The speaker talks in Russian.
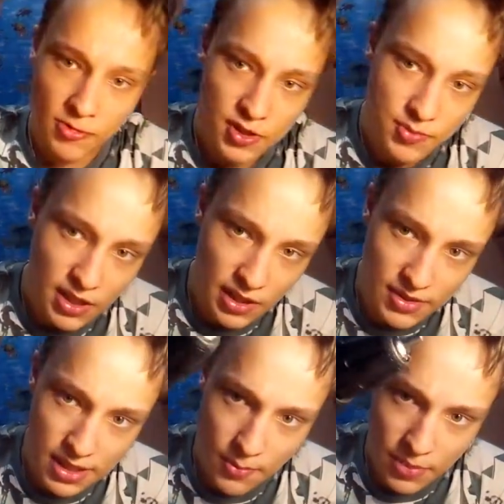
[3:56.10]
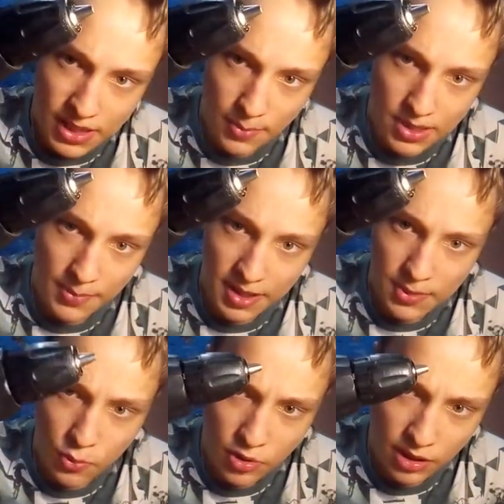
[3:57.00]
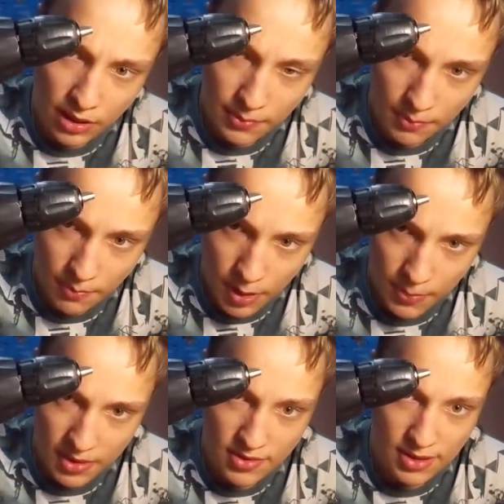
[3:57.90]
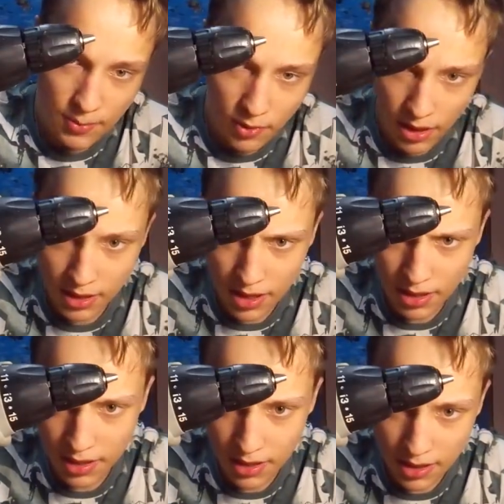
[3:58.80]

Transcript: общем таки, всем спасибо за просмотр. Подписывайтесь на мой канал.